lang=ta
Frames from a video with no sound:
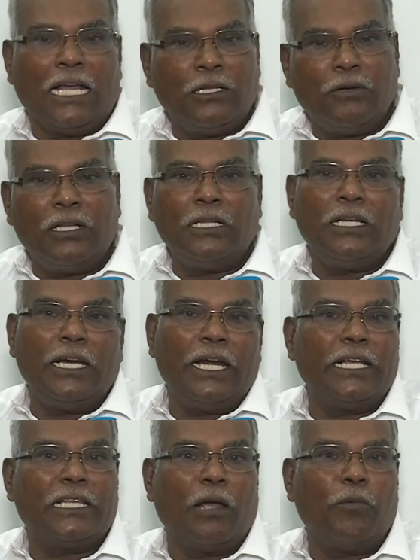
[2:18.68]
அது வந்து
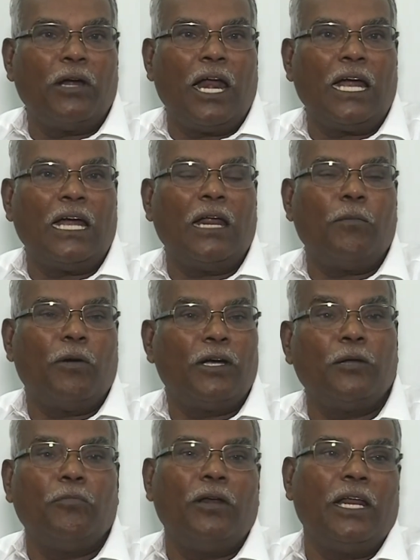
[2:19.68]
இன்றைக்கி தமிழ்நாட்டில்
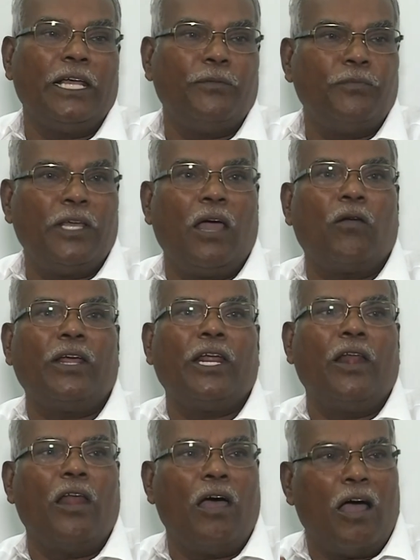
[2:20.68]
மட்டும் இல்லை இந்தியாவில்
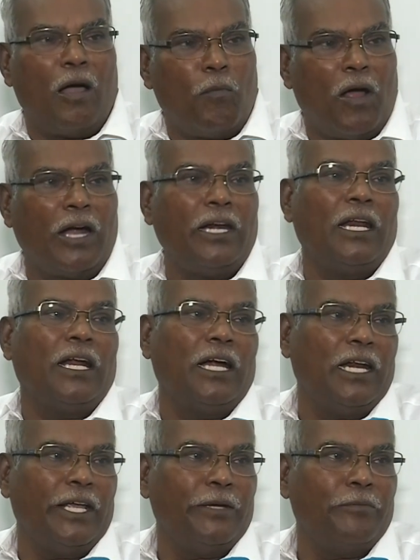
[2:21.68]
எல்லா
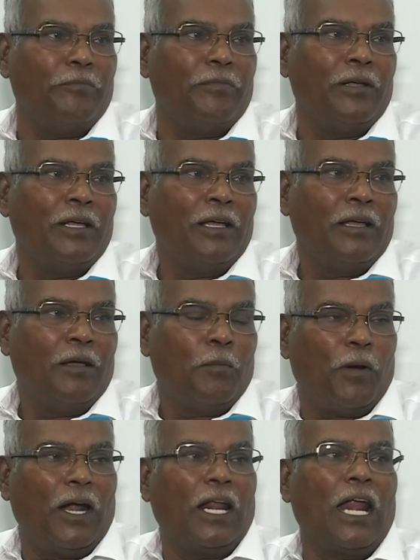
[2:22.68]
மாநிலங்களிலேயும்
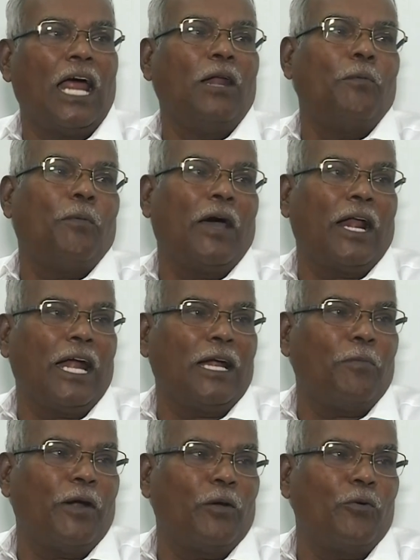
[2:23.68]
பலராலும்
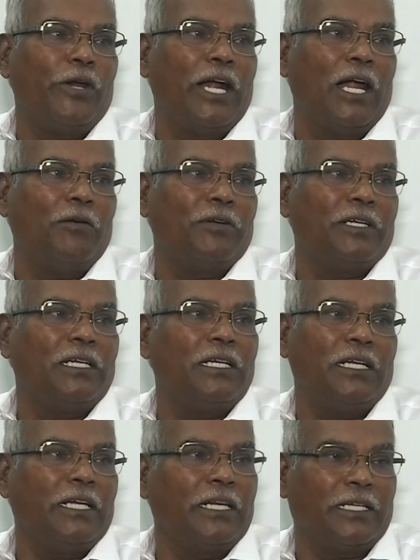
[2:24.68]
பாராட்டப்படக்கூடிய அளவுக்கு
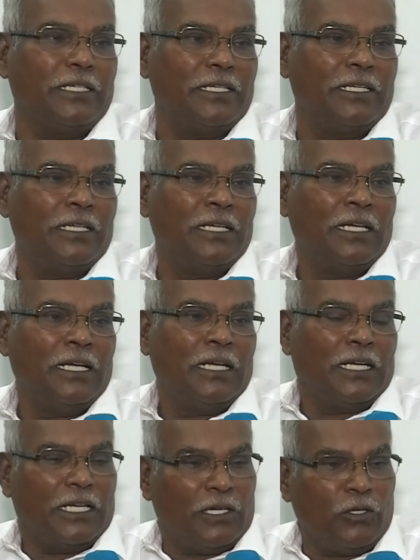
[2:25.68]
இருக்குது
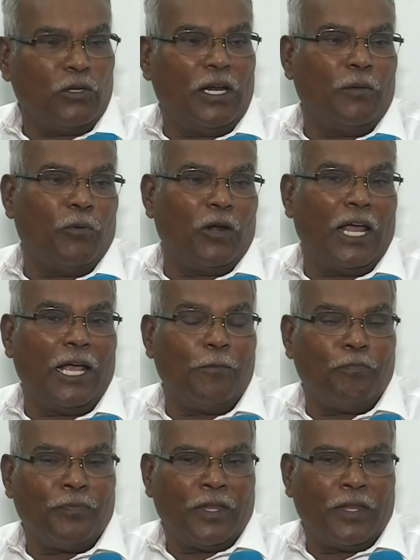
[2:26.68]
இன்னும் சொல்ல போனால்